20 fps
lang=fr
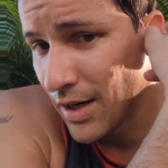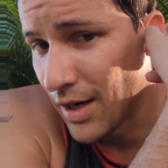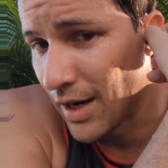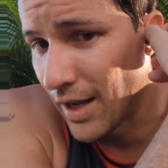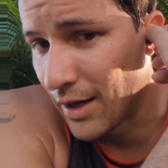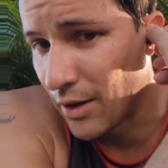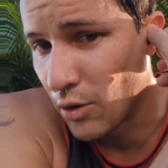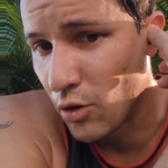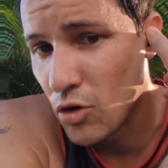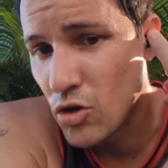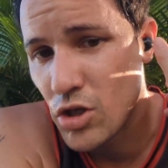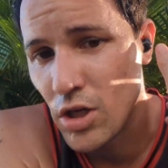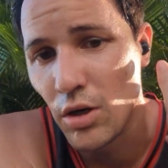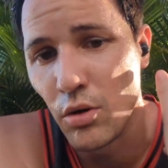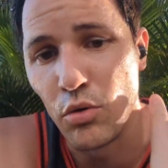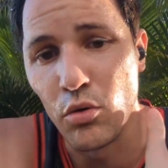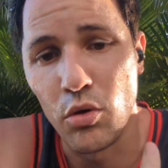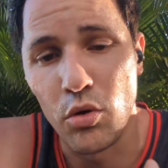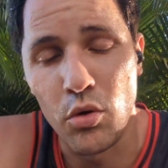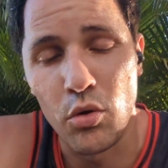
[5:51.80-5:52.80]
L'accueil
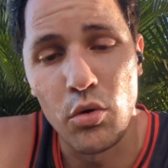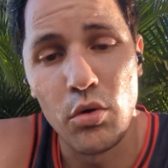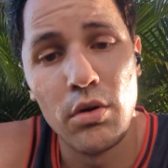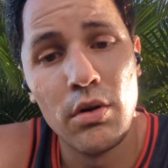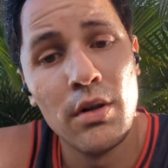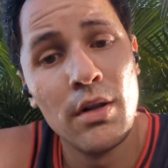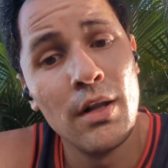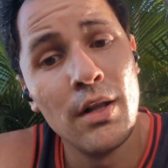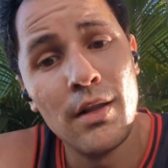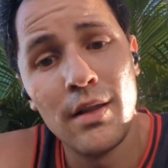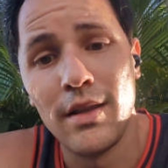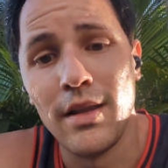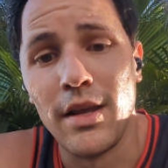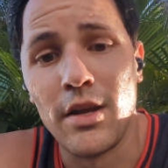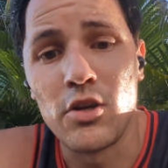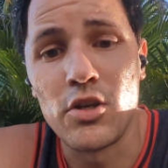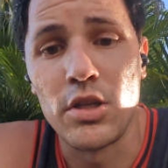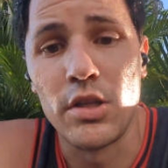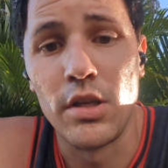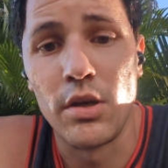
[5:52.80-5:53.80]
chaleureux, la
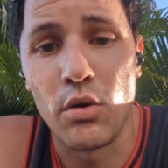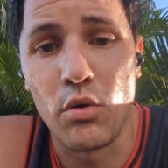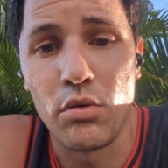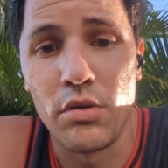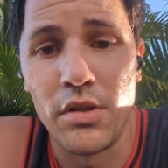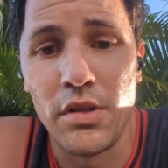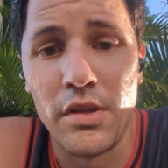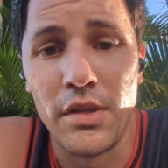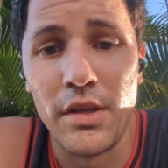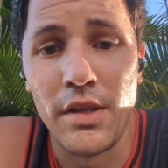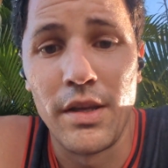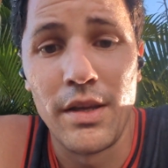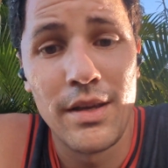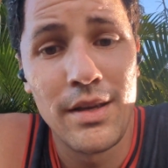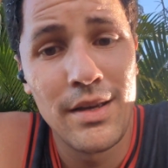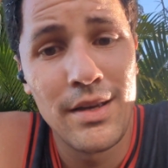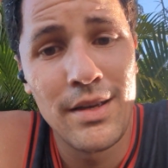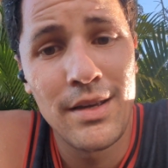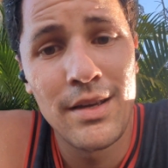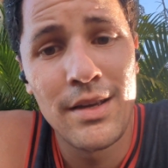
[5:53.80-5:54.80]
générosité,
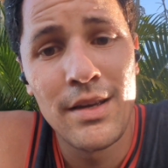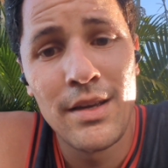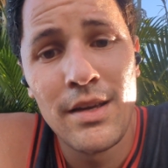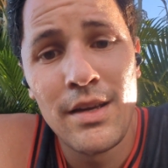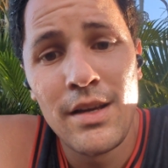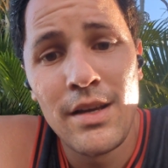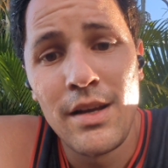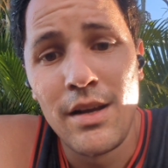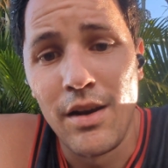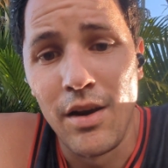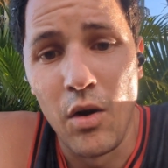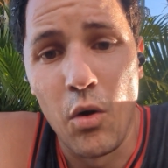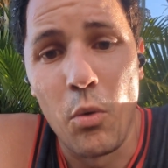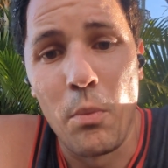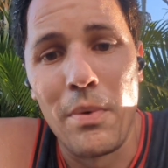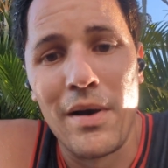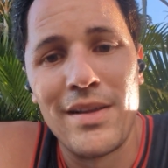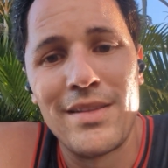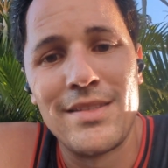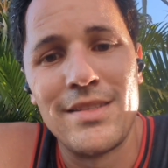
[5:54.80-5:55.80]

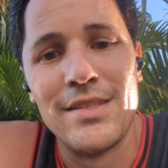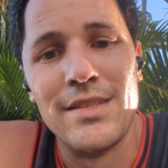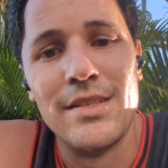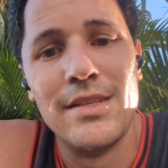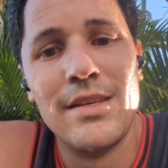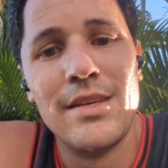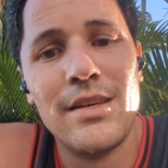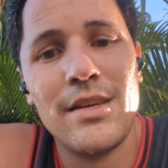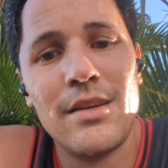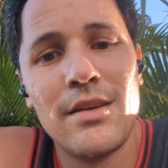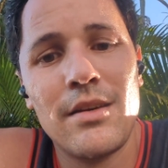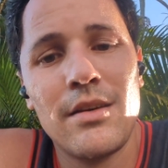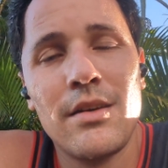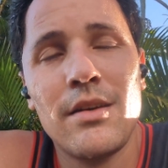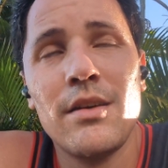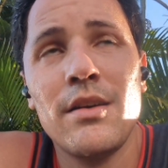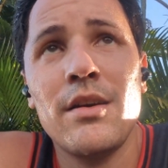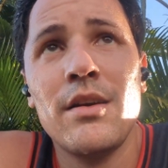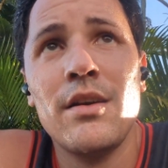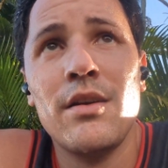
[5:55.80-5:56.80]
l'empathie,
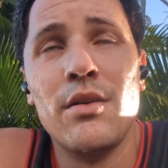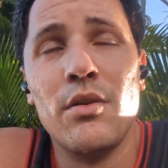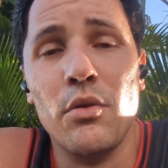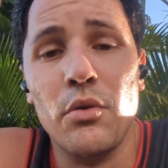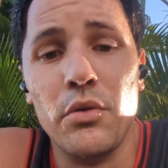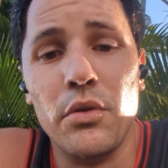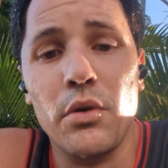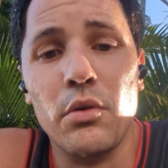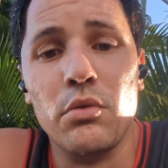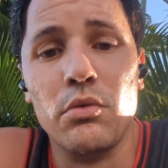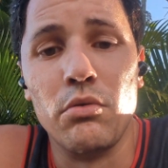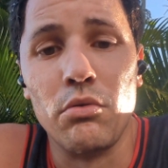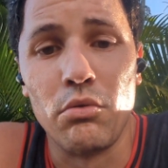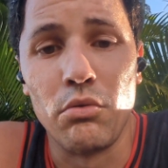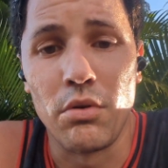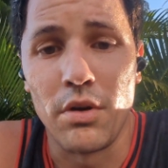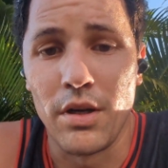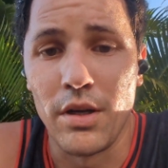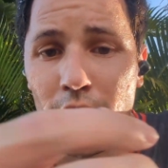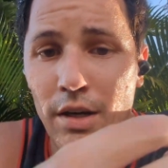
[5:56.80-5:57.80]
le
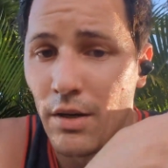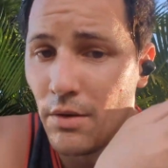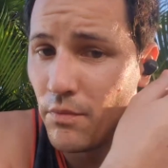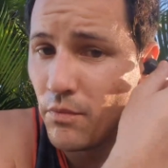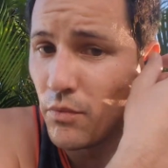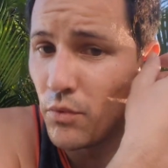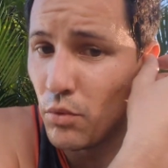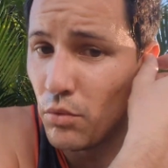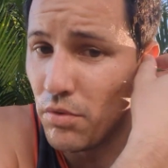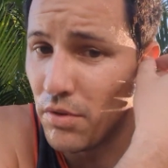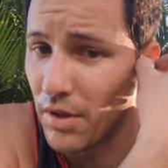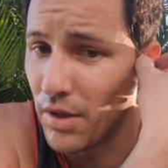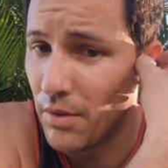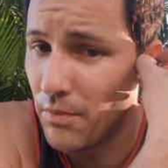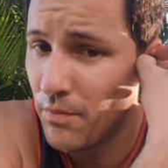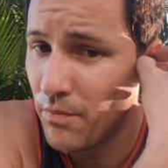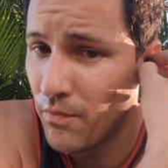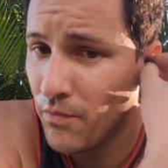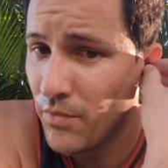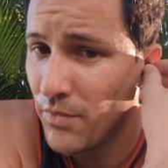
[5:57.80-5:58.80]
tauturura, tout ça,
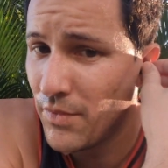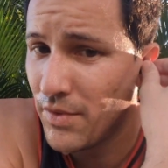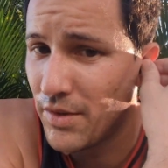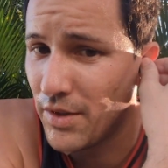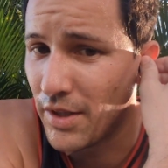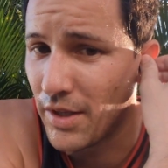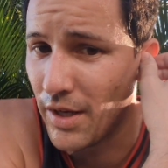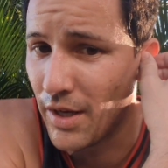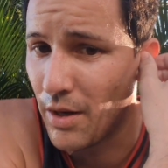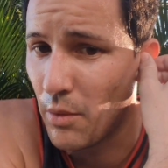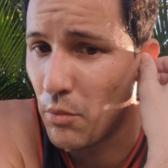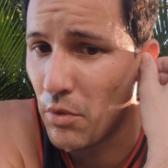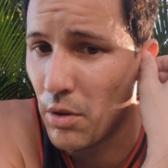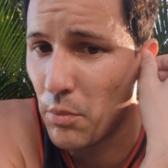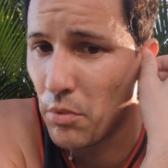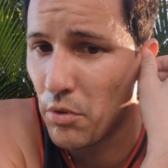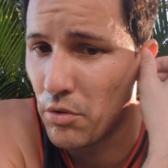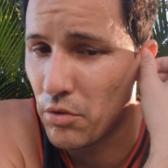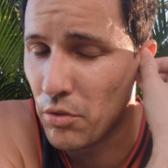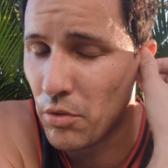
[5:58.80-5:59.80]
c'est carrément
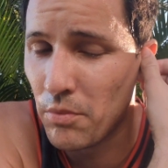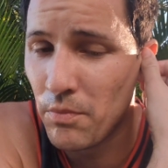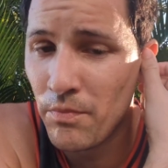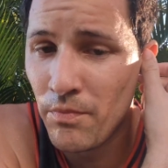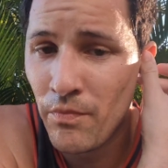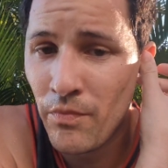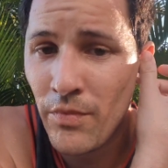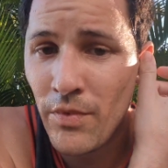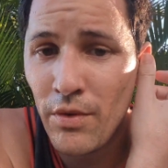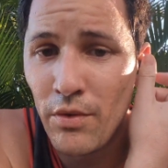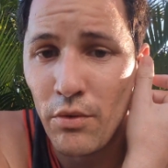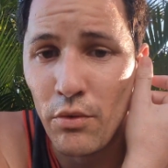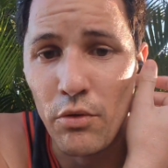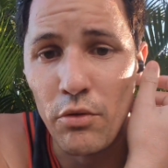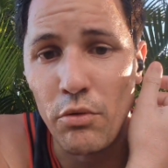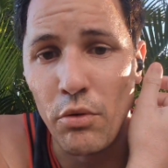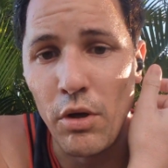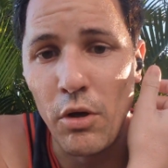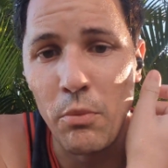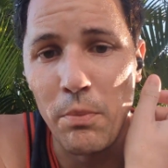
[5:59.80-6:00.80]
important. Ne
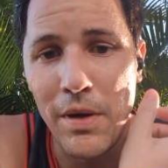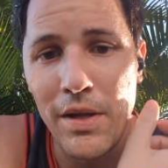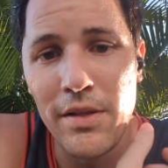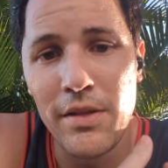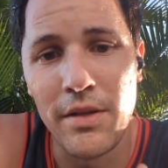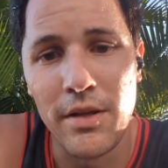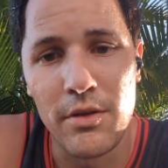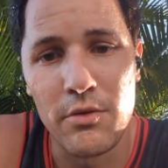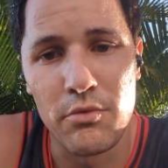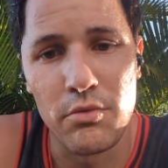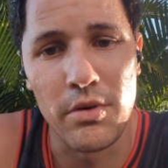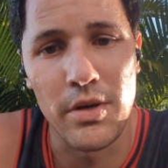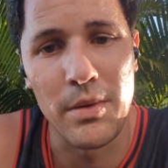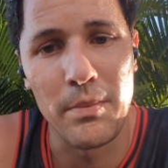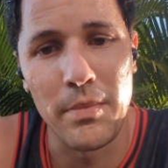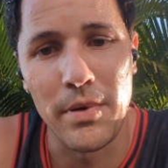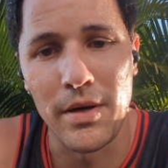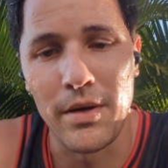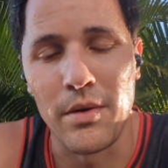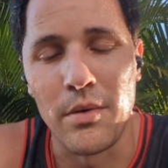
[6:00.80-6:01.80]
soyons pas dénaturés
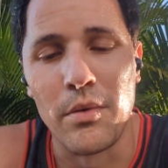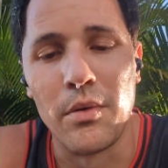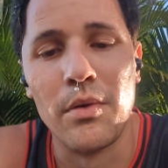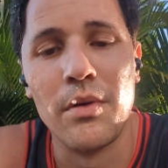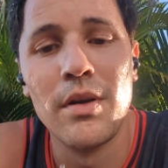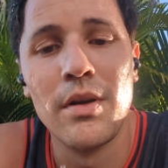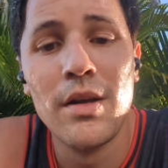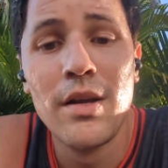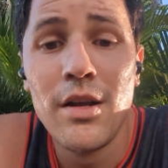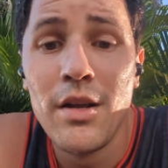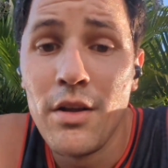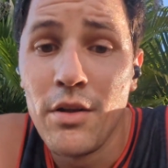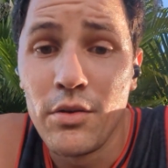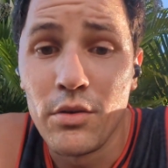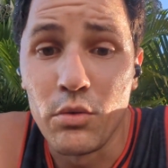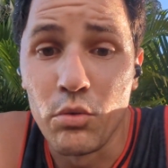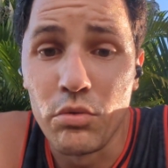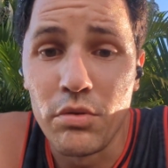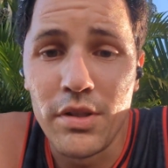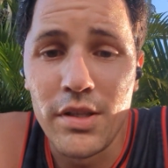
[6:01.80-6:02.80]
par euh,
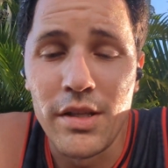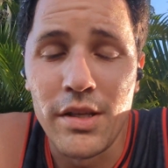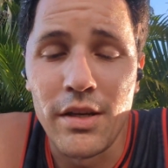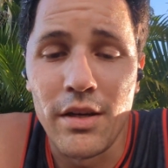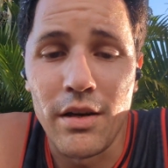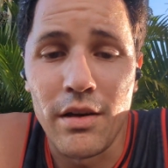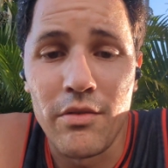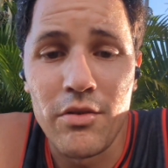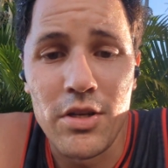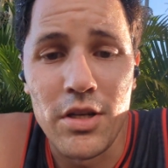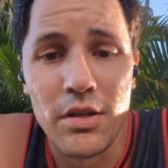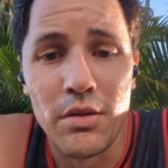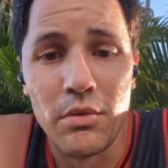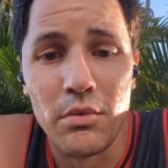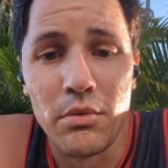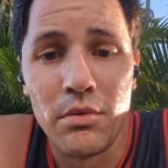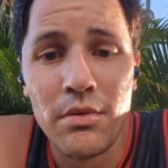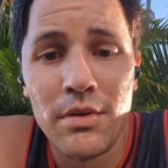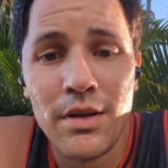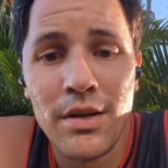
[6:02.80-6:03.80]
tout ce qui arrive chez
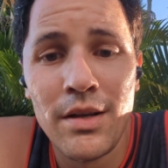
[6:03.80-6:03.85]
nous.